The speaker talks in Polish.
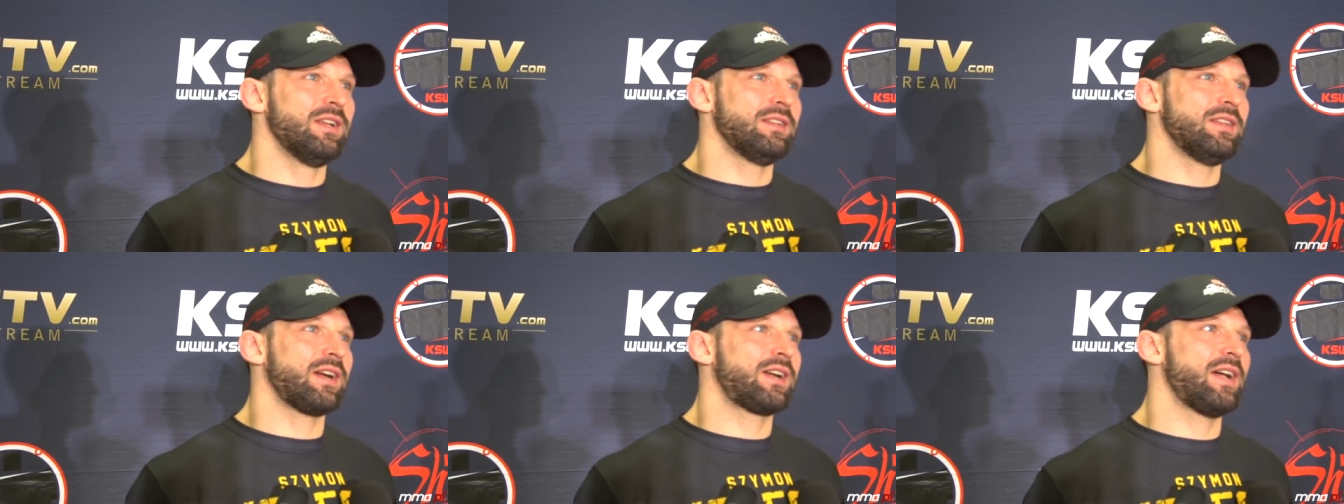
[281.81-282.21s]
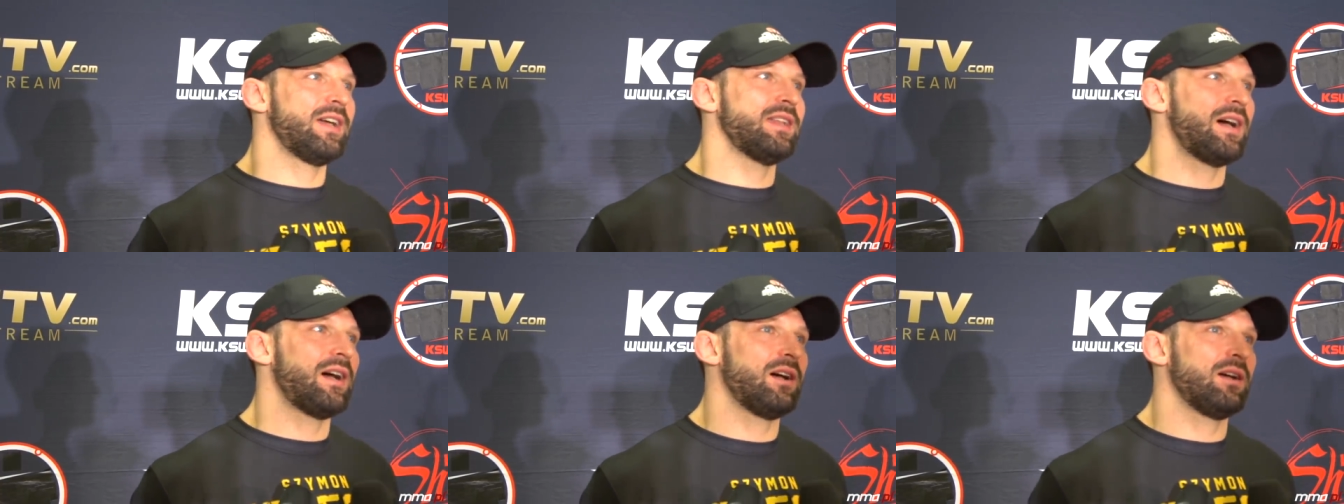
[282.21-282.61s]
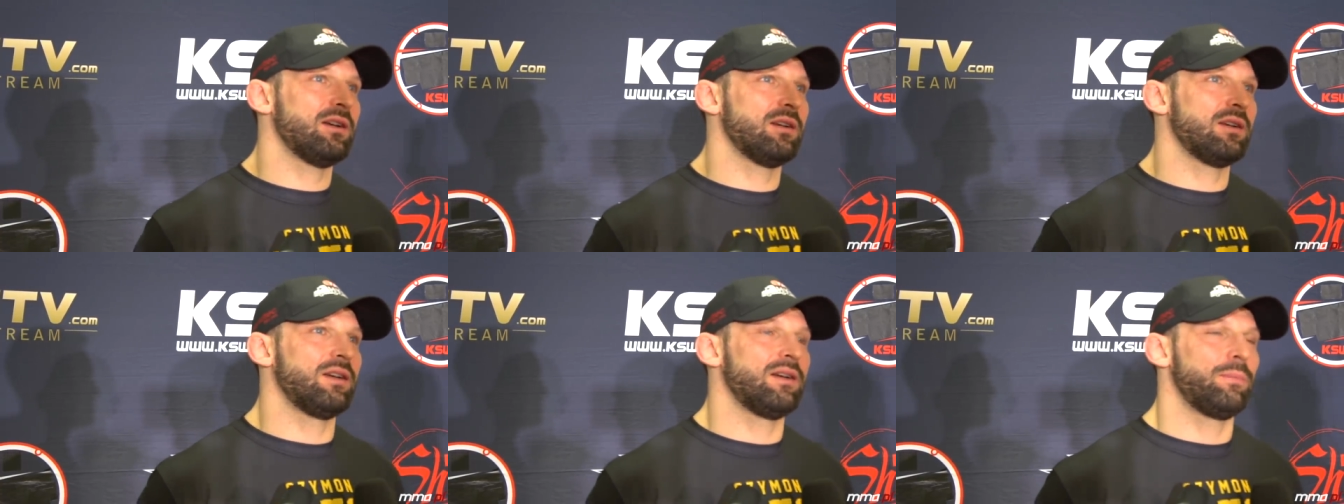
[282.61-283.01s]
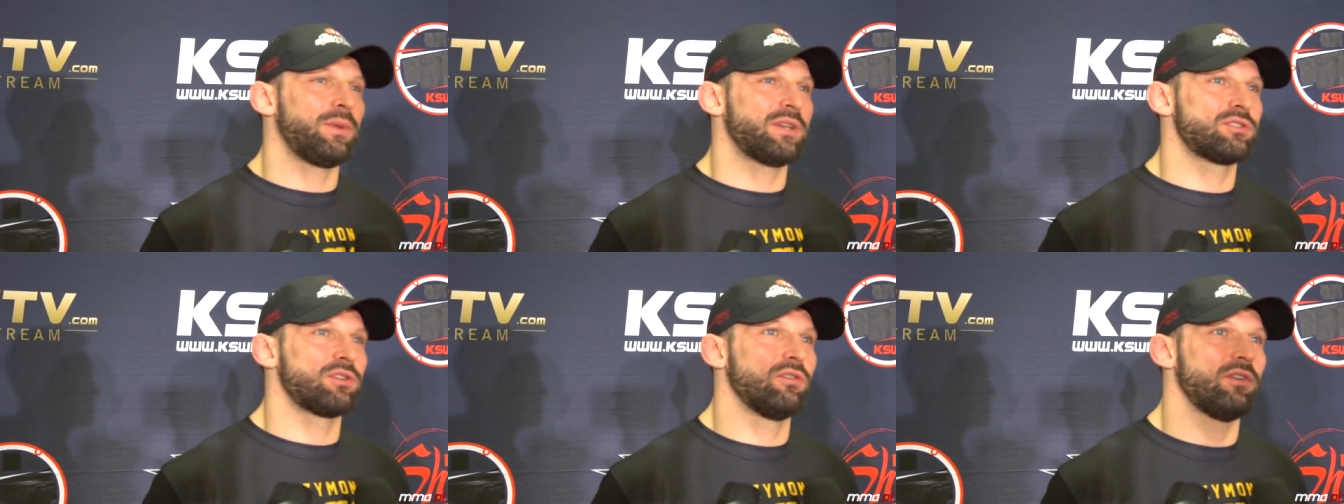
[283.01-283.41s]
na Kena e,
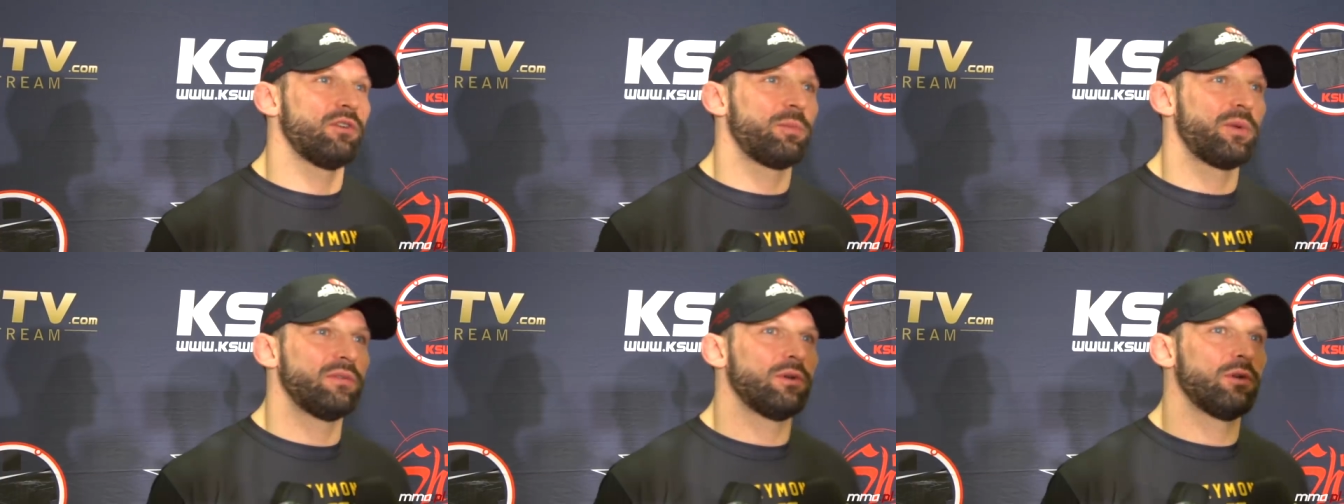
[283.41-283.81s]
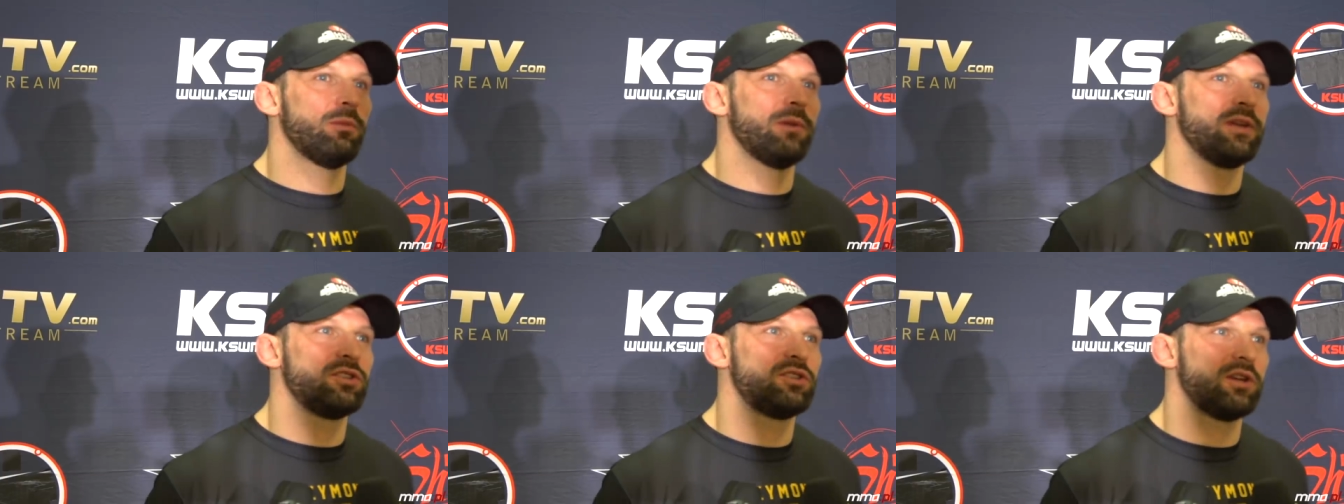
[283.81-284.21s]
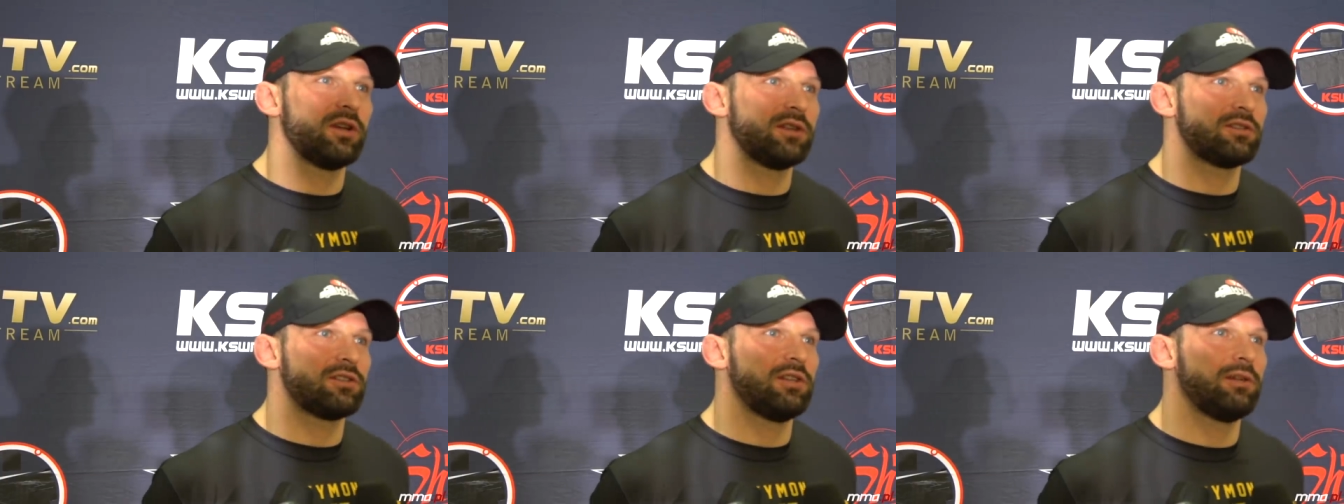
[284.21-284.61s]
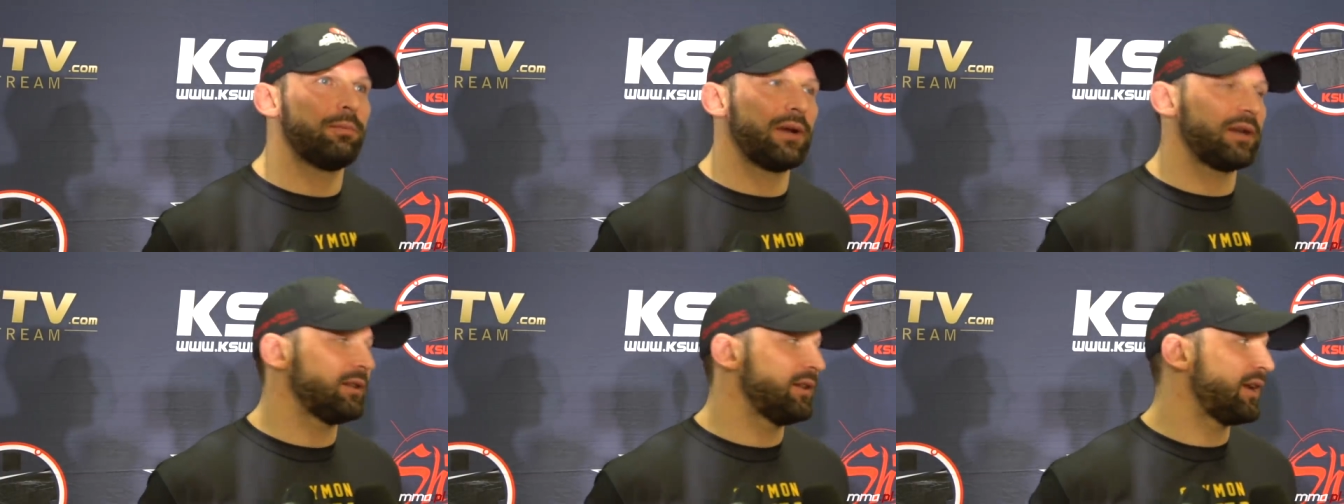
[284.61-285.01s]
pasował w pewnym momencie, czyli
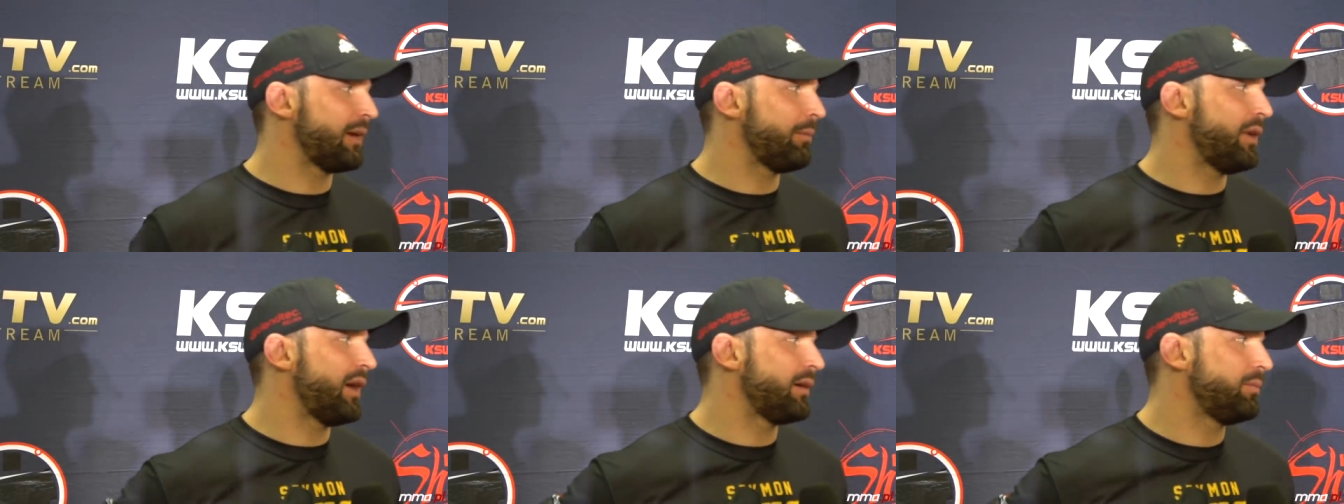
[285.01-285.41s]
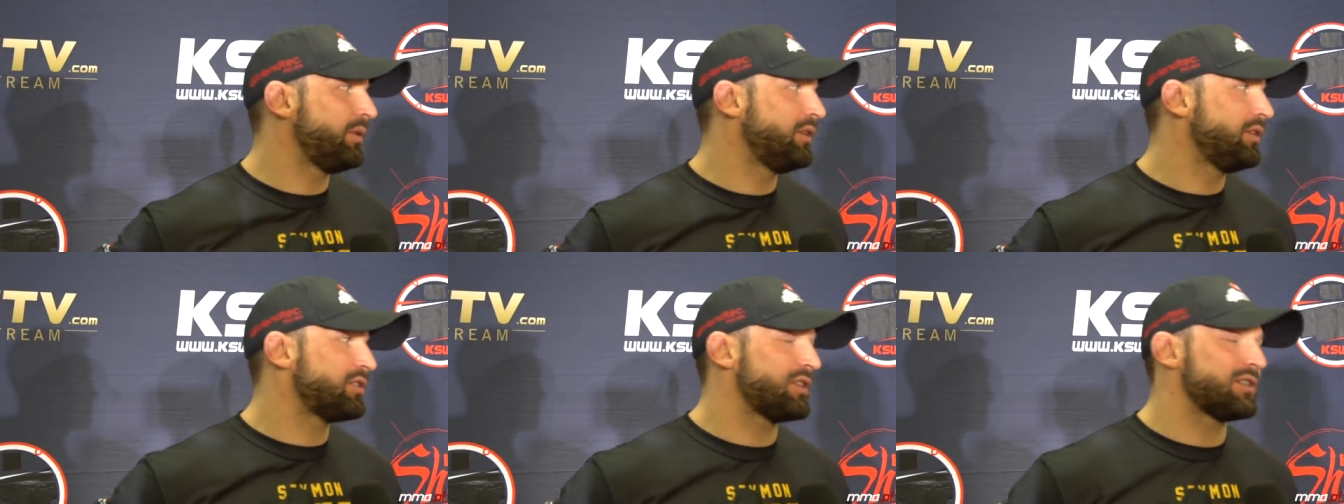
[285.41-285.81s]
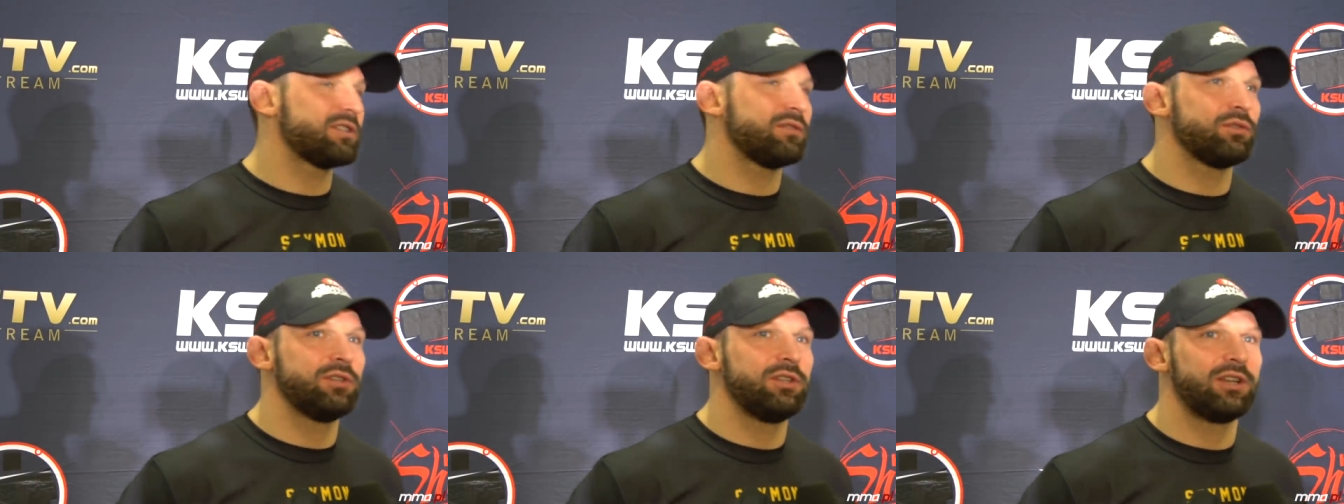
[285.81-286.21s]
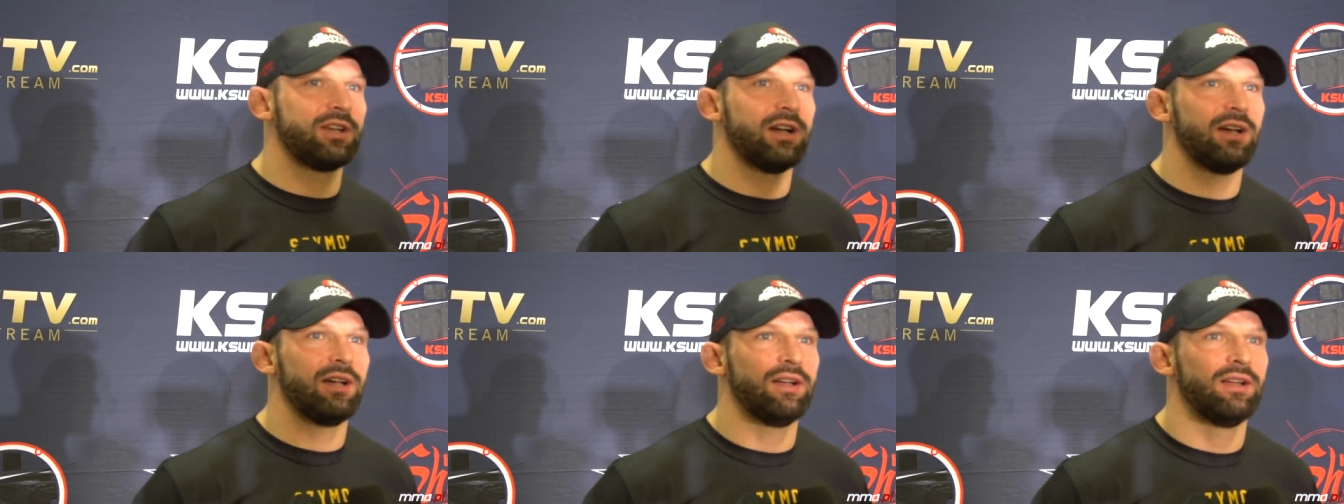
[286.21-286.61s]
partnera Barbie niż na
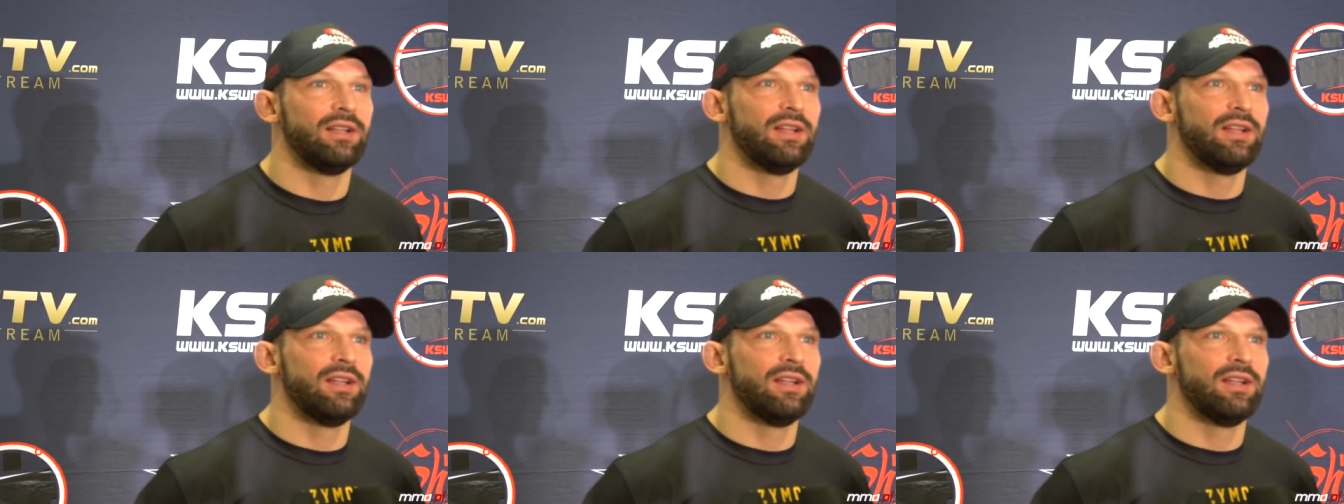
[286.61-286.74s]
zawodnika